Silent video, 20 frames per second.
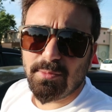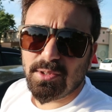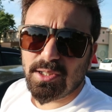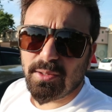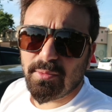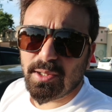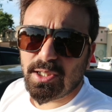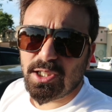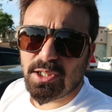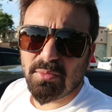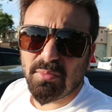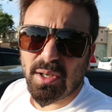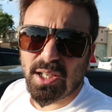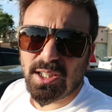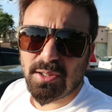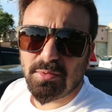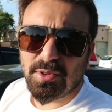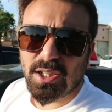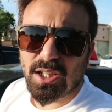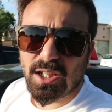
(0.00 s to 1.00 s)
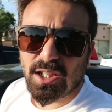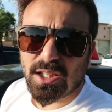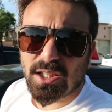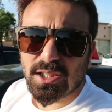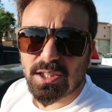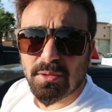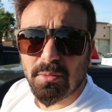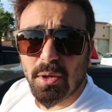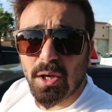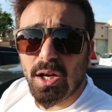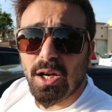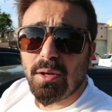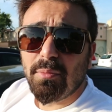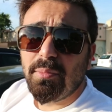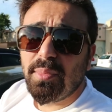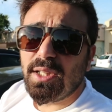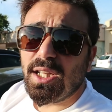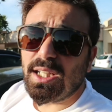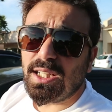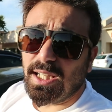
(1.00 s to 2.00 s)
temizlemek için belki bir şeyler alırım.
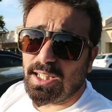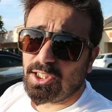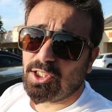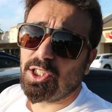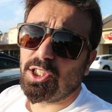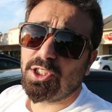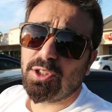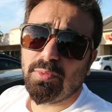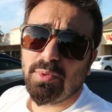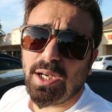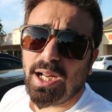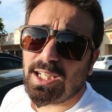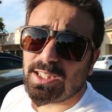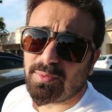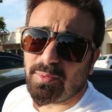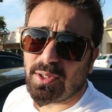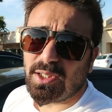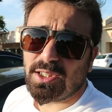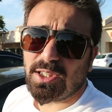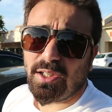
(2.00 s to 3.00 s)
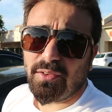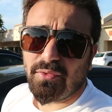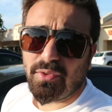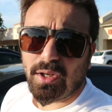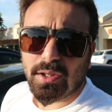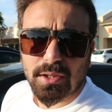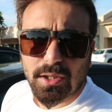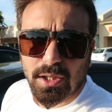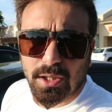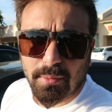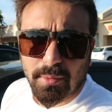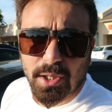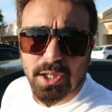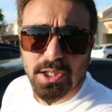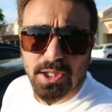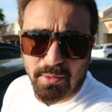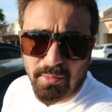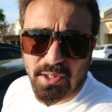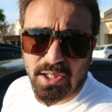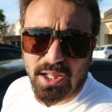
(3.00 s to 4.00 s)
Bir de geniş açı bir lens bakacağım. Fiyatlarına
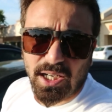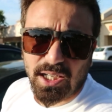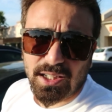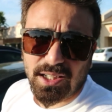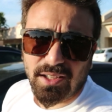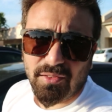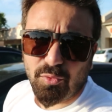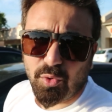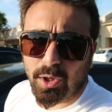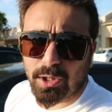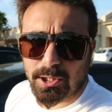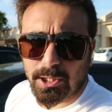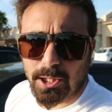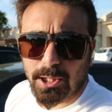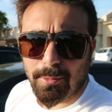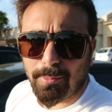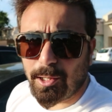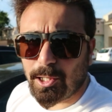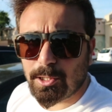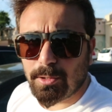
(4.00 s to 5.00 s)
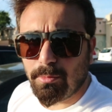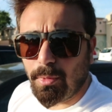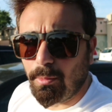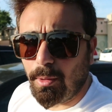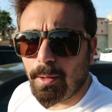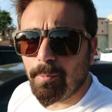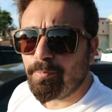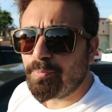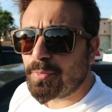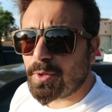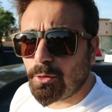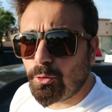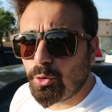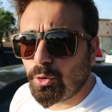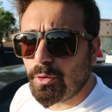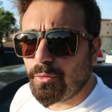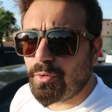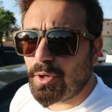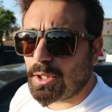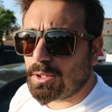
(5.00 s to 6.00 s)
bakacağım. İnternetten fiyatlarına baktım ama
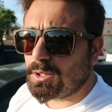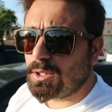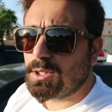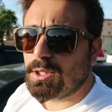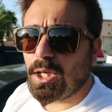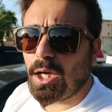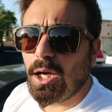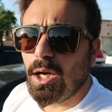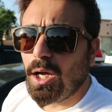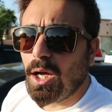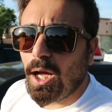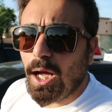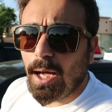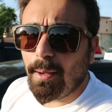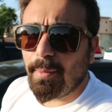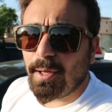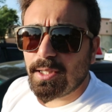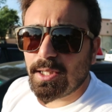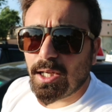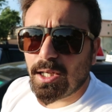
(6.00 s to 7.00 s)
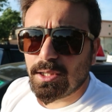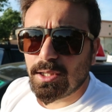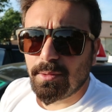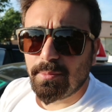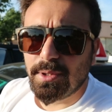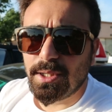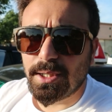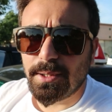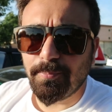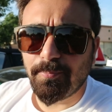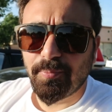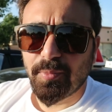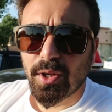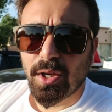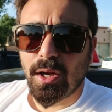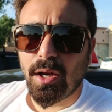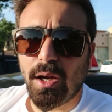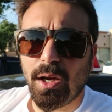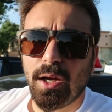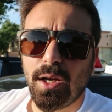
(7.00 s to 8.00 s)
uygun fiyatlıysa hemen de alabilirim.
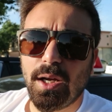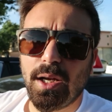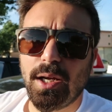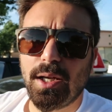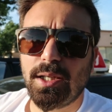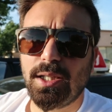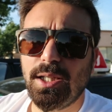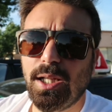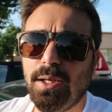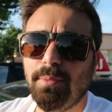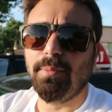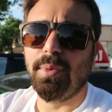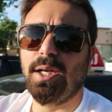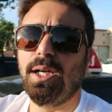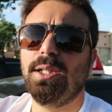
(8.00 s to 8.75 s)
E, gidelim